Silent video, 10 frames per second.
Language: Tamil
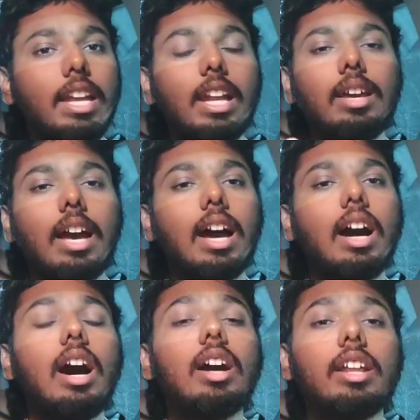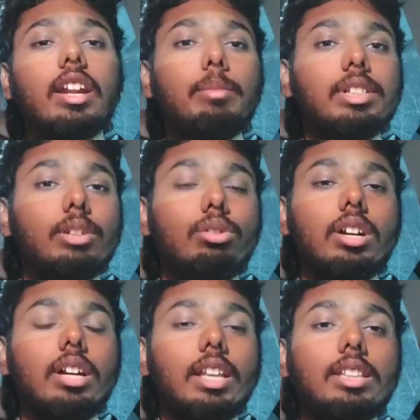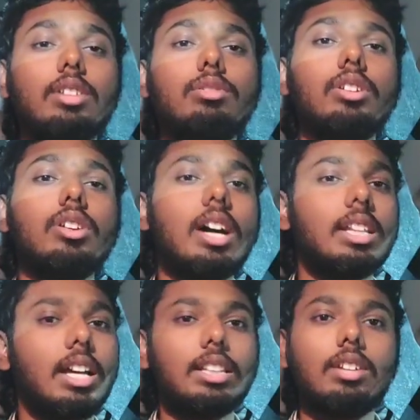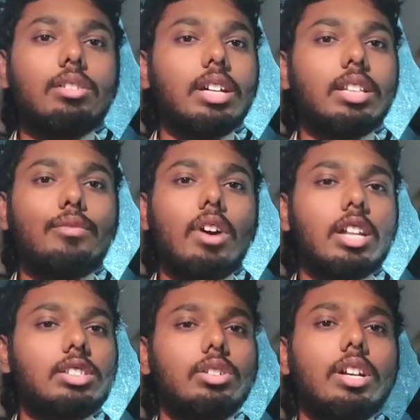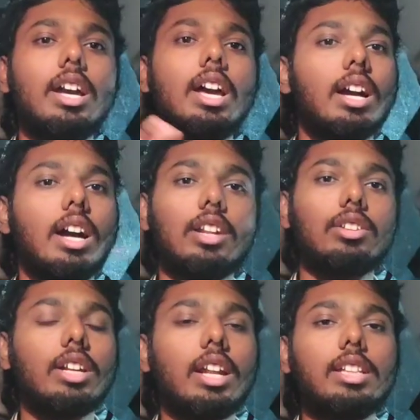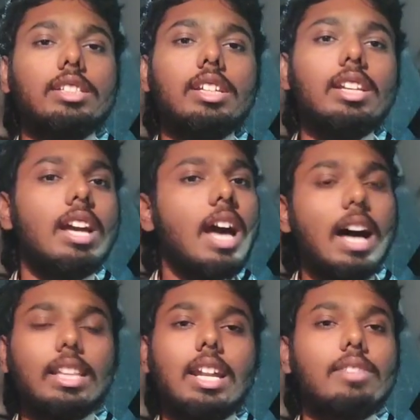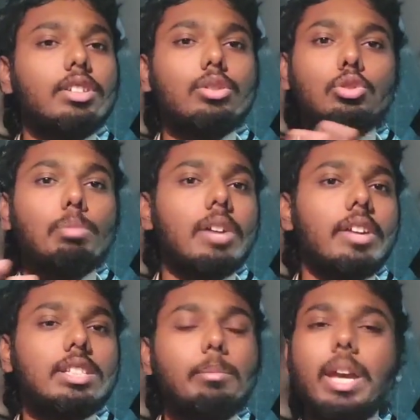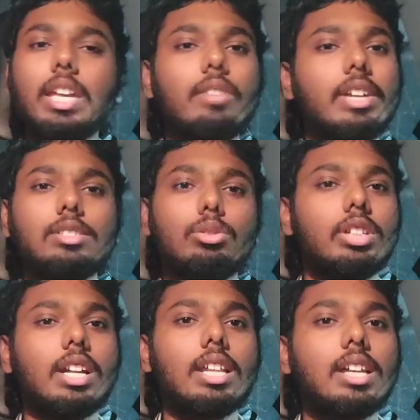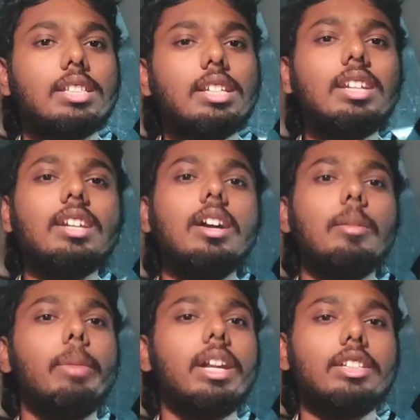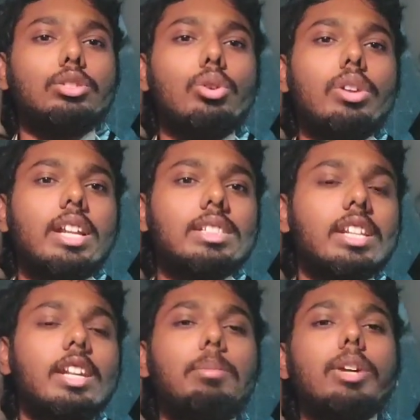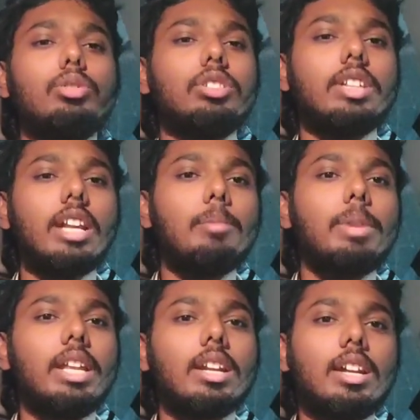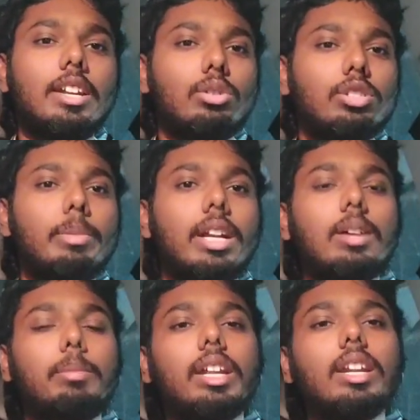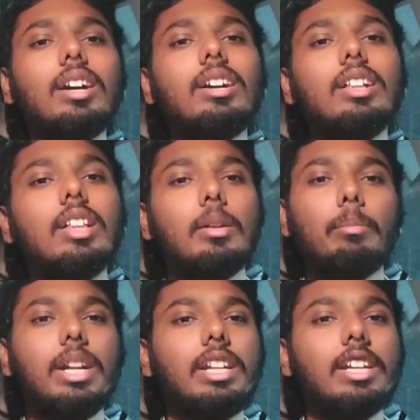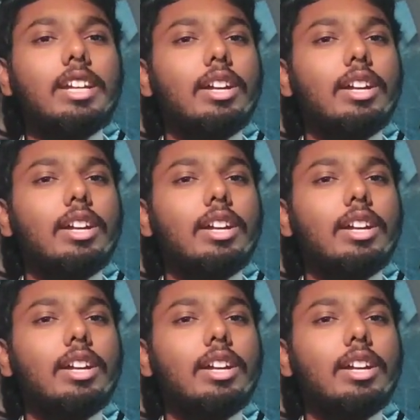எலி ஆரர் எலிமெண்ட்ஸ் எவ்வளோ எந்த அளவுக்கு இருக்கோ அந்த அந்த அளவுக்கு அந்த ஃபாரஸ்ட் காட்டுறதும் நல்லா இருந்துச்சு அதெல்லாம் வந்து சூப்பராகவே இருந்துச்சு மேக்கிங் வைஸ் கொஞ்சம் நல்லா தான் இருந்துச்சு பட் ஸ்டோரி அண்ட் ஸ்க்ரீன் பிளே கொஞ்சம் நல்லா பண்ணியிருக்கலாம் இன்னும் கொஞ்சம் பெட்டராக பண்ணிருக்கலாம் பட்டு